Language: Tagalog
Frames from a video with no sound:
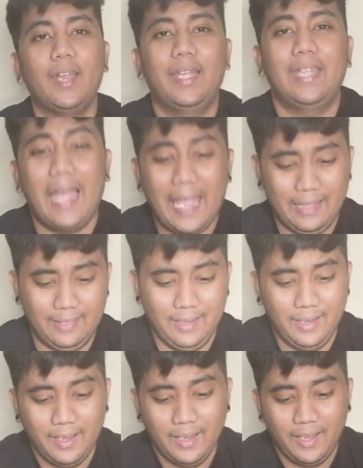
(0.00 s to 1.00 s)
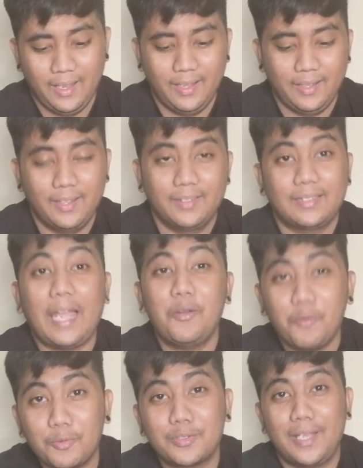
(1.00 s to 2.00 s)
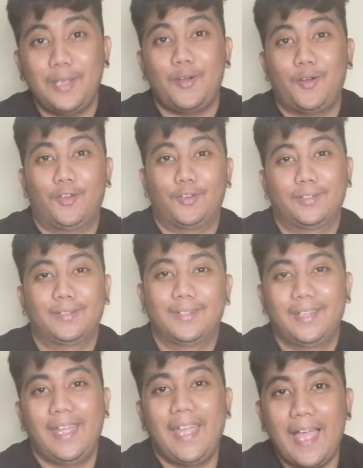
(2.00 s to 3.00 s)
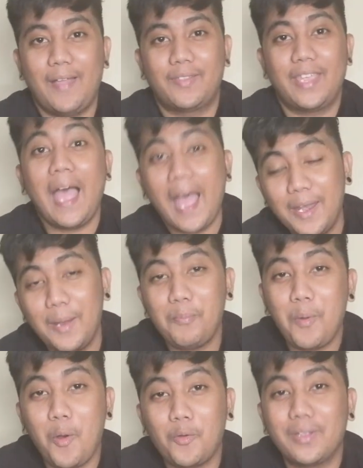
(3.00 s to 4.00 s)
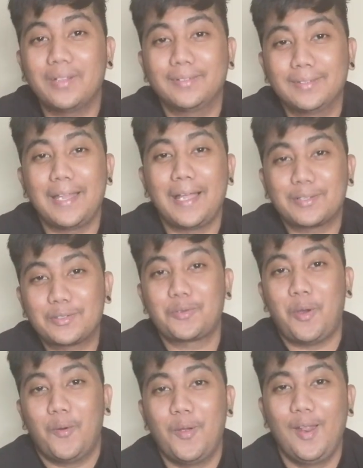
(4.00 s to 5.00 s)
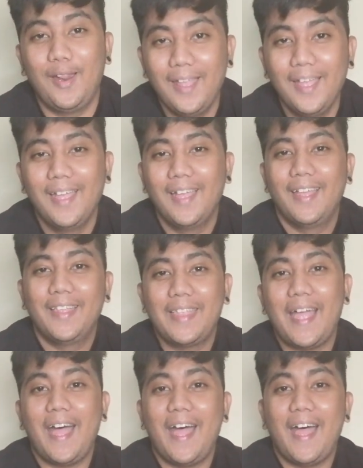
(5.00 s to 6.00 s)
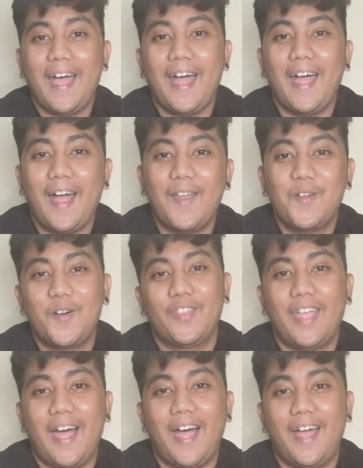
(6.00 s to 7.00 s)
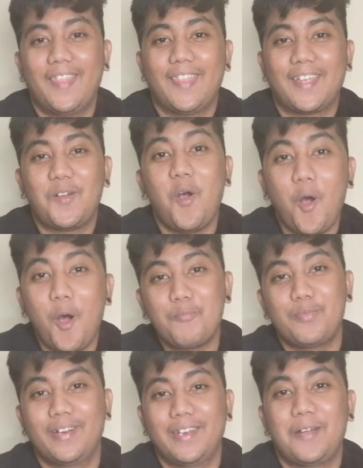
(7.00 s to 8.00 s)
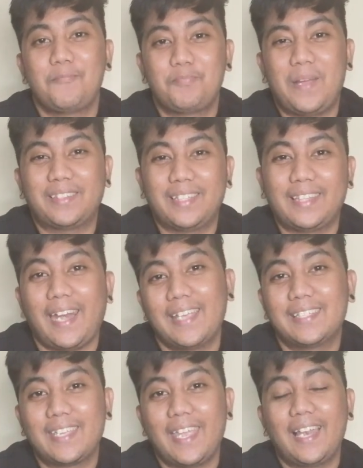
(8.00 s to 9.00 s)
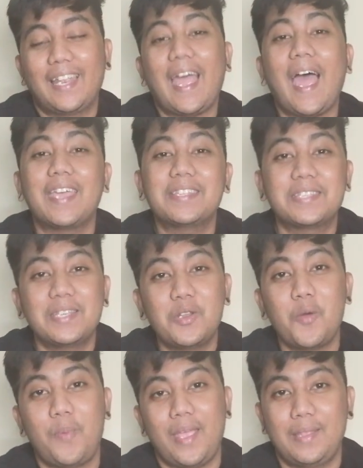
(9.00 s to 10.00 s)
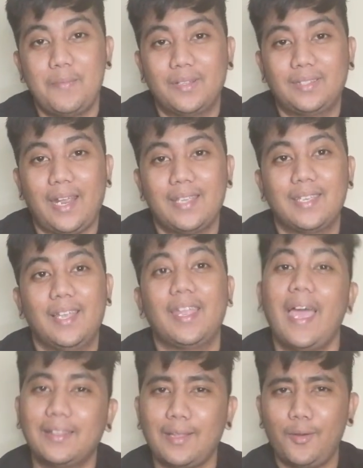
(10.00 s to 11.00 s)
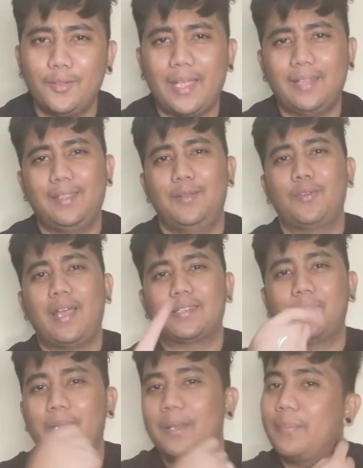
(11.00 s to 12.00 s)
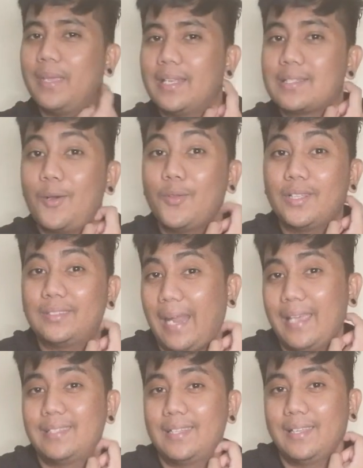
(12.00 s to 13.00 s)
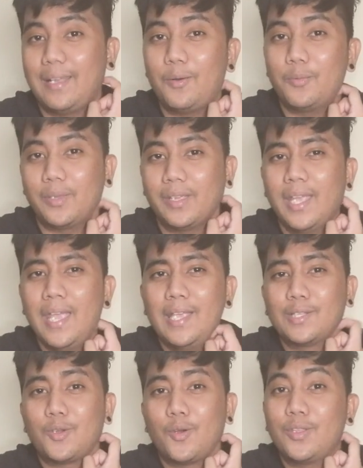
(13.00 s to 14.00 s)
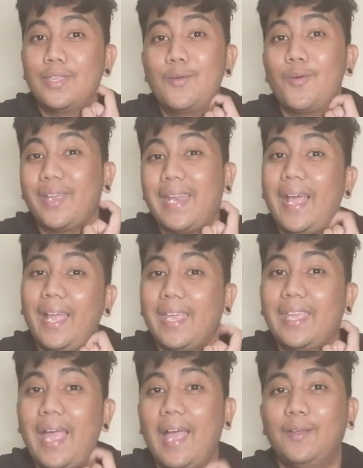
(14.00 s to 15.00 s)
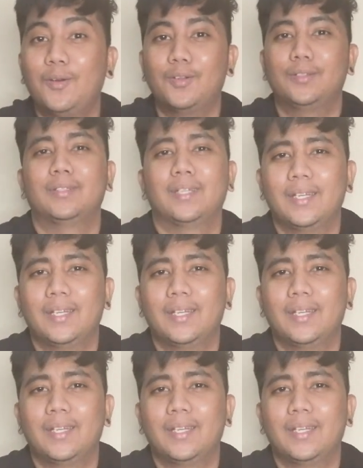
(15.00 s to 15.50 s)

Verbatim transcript: Yan. Tanong ko sa iyo, ayan, ihanap mo ako ng, ng school na ano na nag-o-offer ng pagta-tricycle kahit sino pwede mag-tricycle kahit ako dati nung nasa Pilipinas ako nag-tricycle ako eh so hindi ko kinakahiya yon